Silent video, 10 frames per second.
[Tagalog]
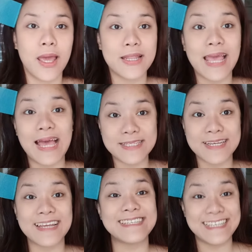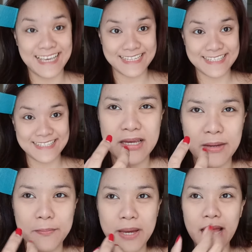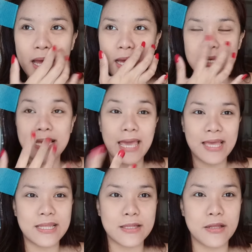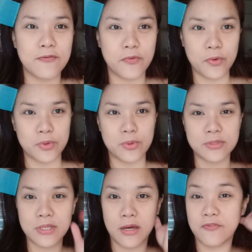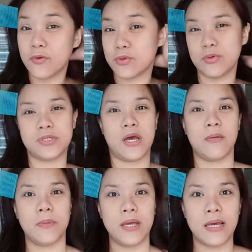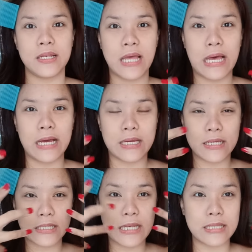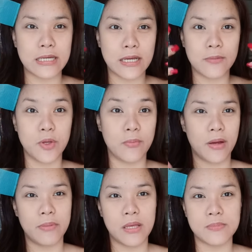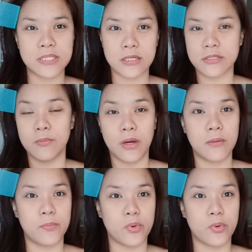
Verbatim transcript: And the answer is yes para kang nag-edit ng photo sa Photoshop na tinatanggal mo yung mga blemishes, yung mga